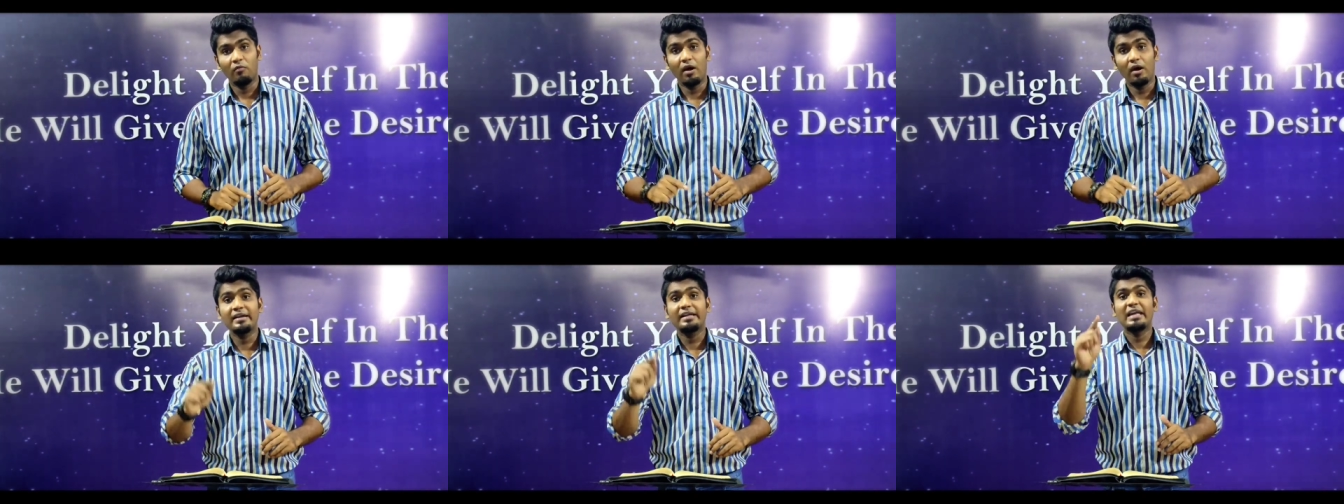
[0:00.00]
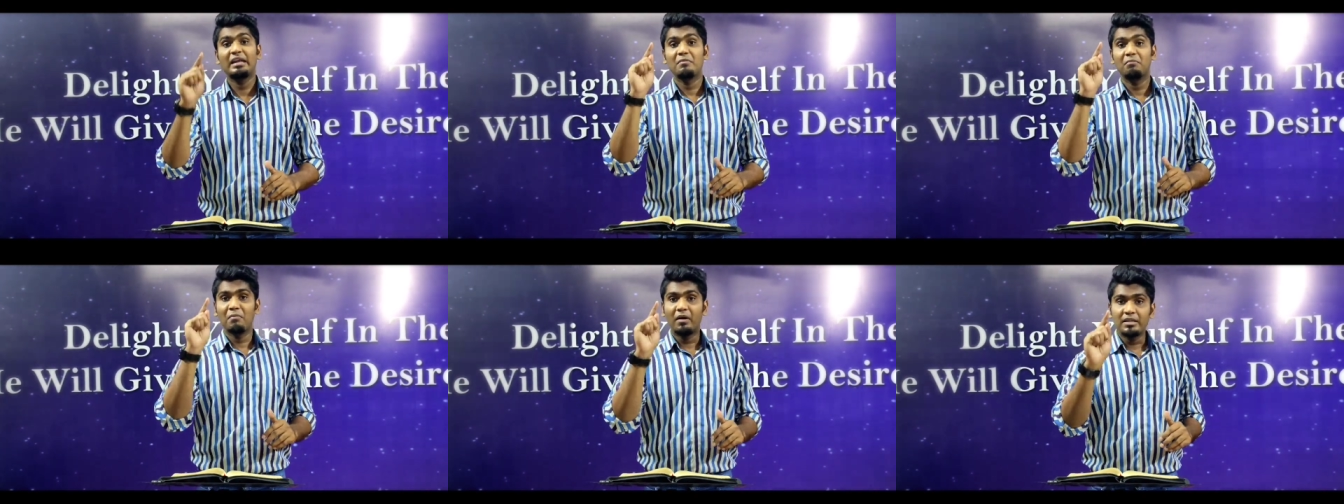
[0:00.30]

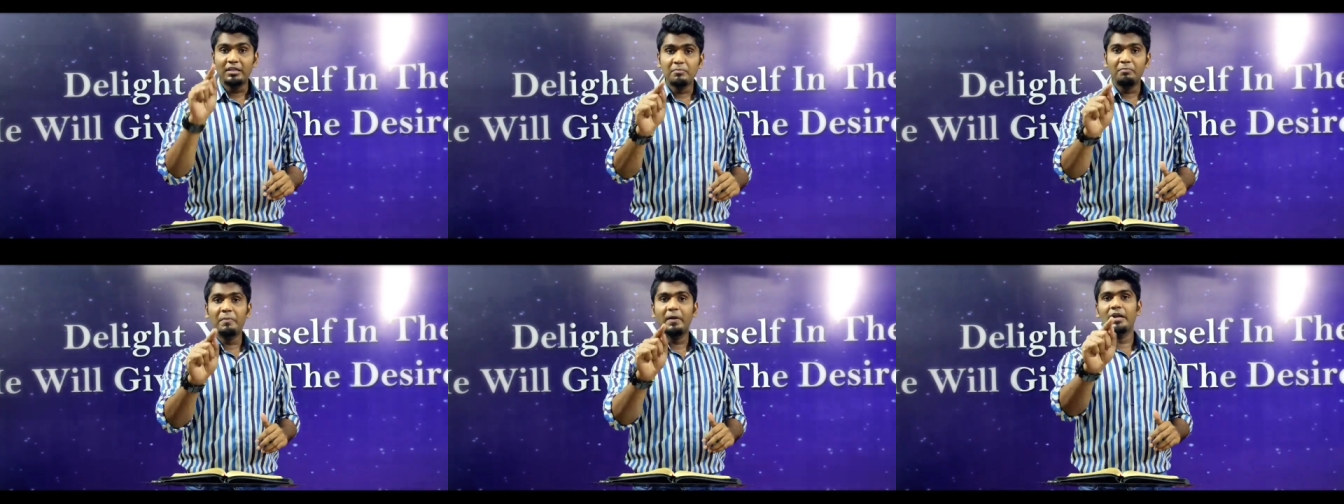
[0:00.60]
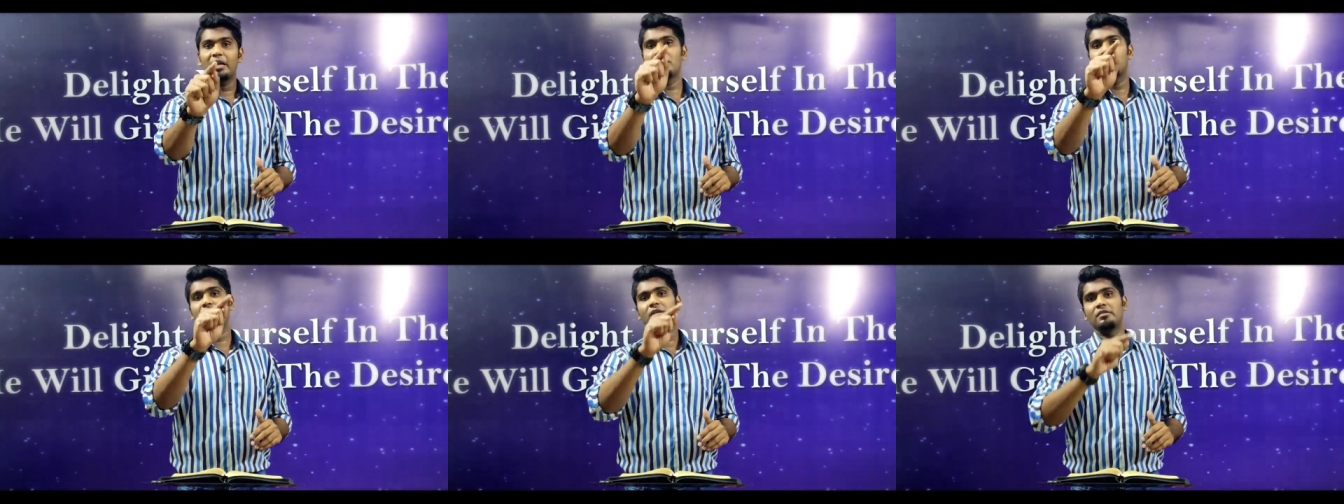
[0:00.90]
வாழ்க்கையின் மதிப்பு
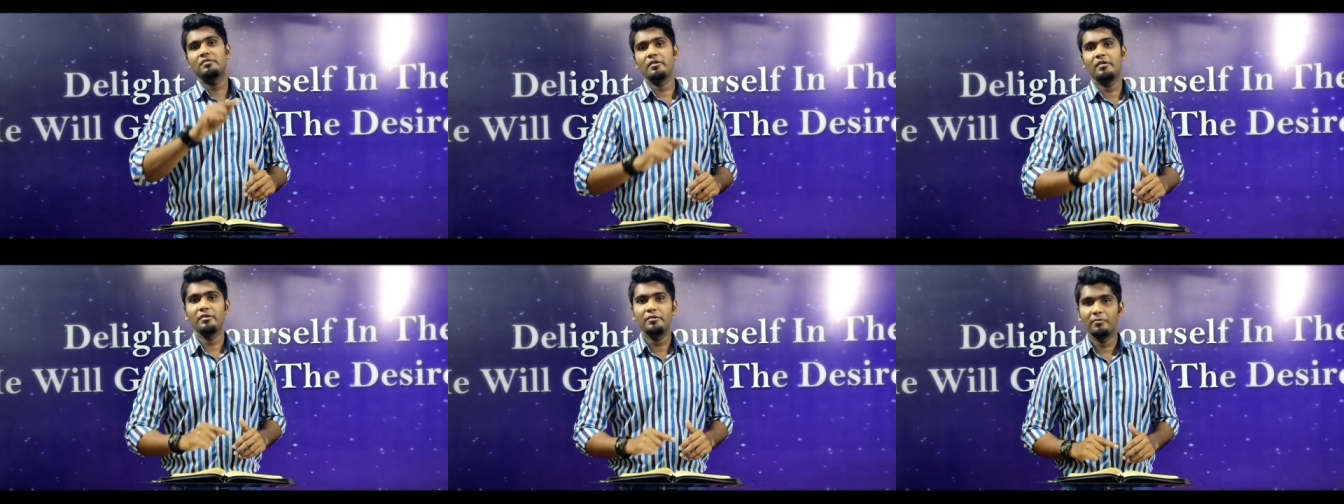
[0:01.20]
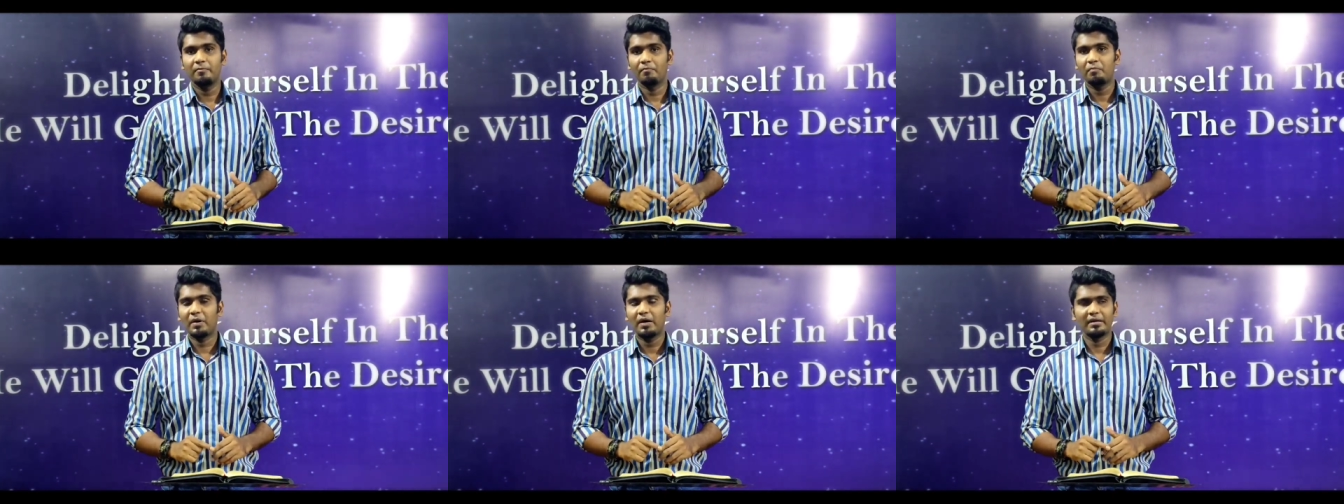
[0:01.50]
என்பது
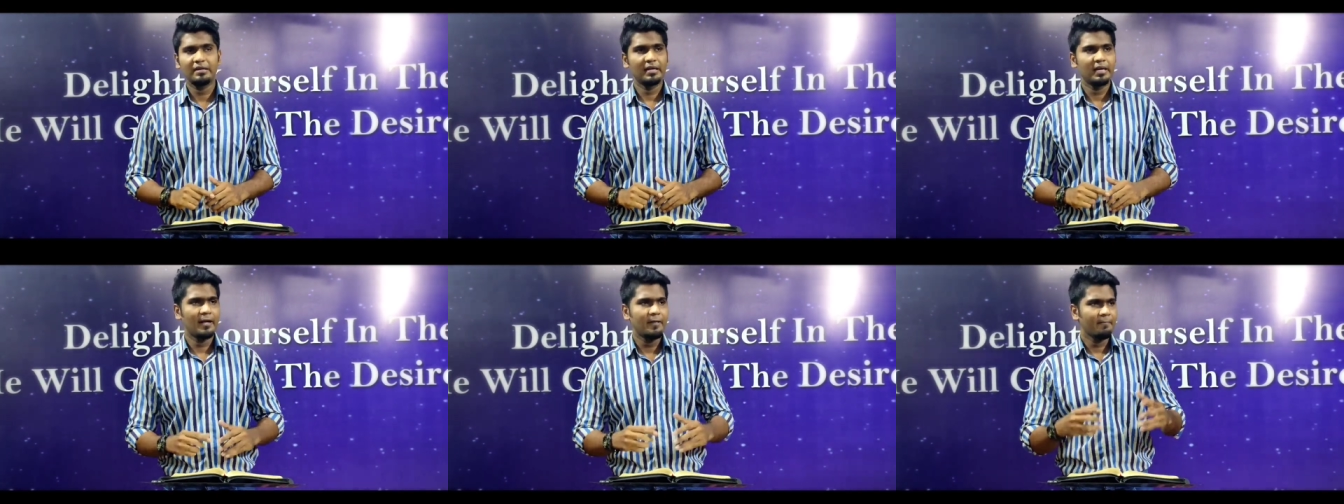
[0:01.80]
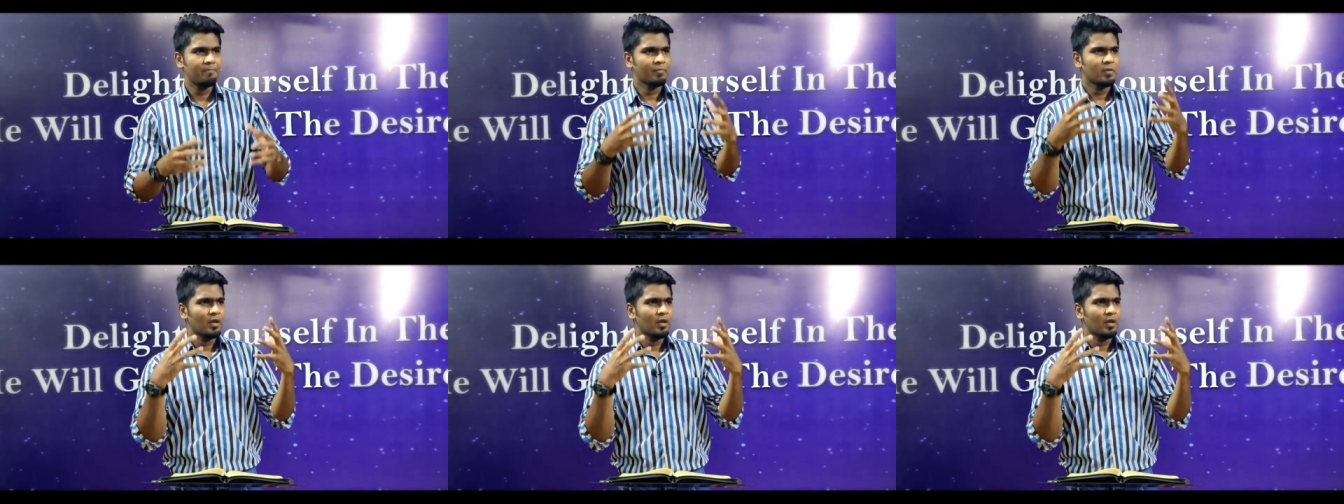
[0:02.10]
தெரியும் பாருங்க